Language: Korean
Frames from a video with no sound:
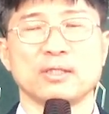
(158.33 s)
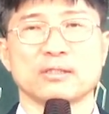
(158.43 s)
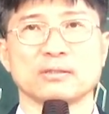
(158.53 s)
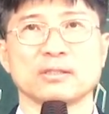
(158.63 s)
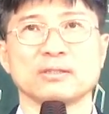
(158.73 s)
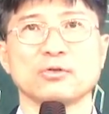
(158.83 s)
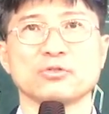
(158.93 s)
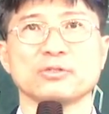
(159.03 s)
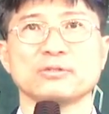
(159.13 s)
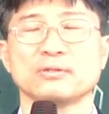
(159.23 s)
성경대로
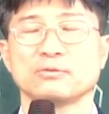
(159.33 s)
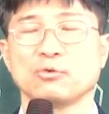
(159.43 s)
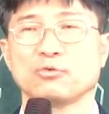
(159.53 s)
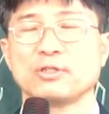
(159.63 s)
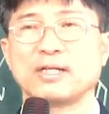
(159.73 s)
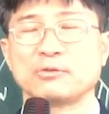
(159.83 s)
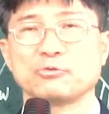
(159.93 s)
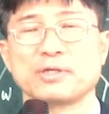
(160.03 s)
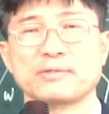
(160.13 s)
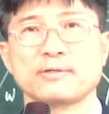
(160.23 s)
성도들을
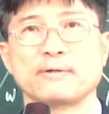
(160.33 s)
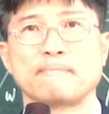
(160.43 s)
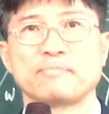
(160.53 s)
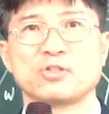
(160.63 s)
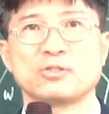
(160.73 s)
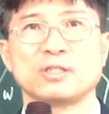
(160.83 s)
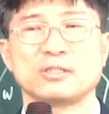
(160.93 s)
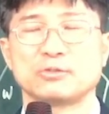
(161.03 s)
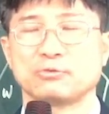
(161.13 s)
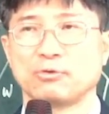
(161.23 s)
양육해서
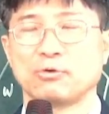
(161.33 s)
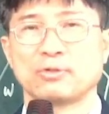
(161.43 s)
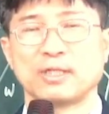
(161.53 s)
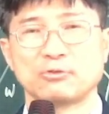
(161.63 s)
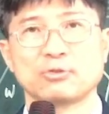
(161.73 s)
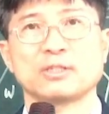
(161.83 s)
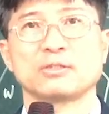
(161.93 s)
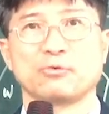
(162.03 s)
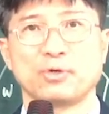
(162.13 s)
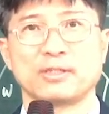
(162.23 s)
진례지식으로
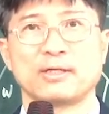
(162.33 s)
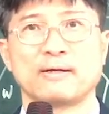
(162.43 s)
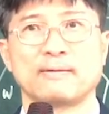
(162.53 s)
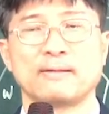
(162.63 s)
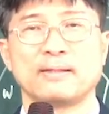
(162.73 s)
양육하는 교회이다